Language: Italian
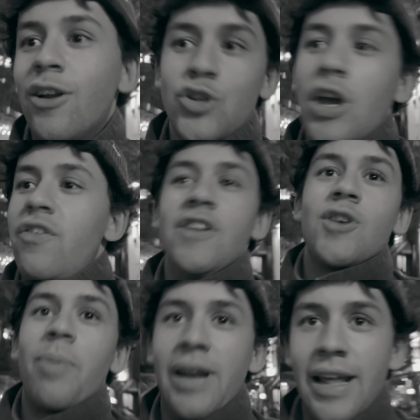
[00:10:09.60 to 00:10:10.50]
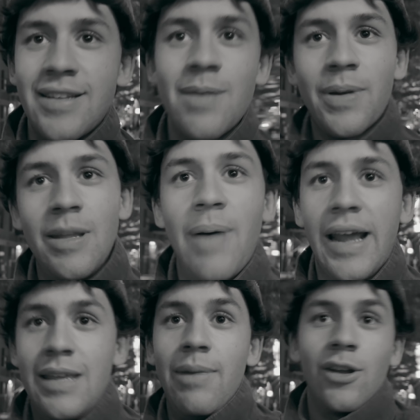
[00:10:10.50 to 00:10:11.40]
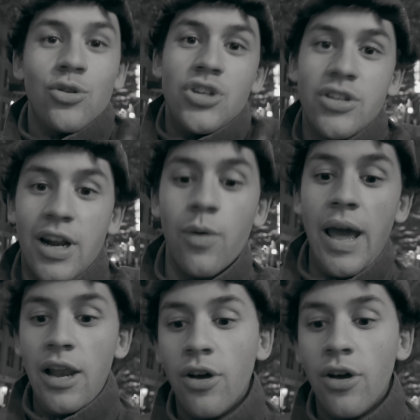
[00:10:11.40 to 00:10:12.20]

Lo so che finisco a parlare sempre di parchi, ma il concetto era quello,